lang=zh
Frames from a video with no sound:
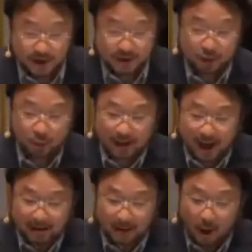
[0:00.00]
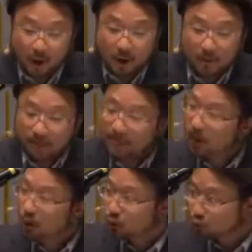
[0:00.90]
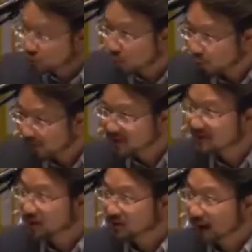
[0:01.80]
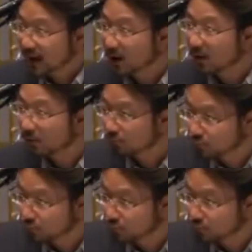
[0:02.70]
你就会看到赎回是要什么付